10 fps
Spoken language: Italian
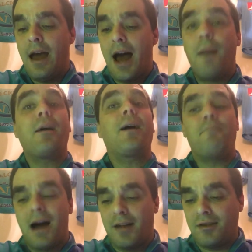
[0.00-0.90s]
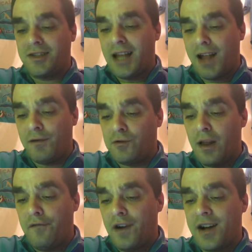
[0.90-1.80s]
Amrabat serve
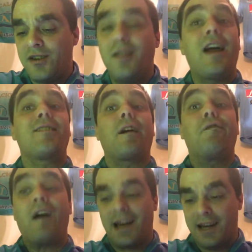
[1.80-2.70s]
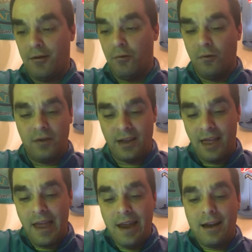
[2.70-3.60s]
sulla fascia destra
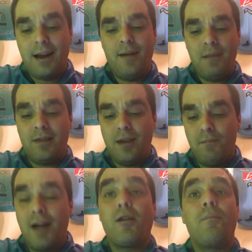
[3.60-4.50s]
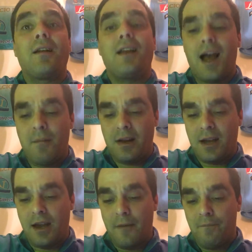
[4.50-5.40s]
Faraoni che la mette in mezzo per Di Carmine
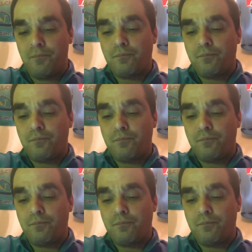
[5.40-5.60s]
che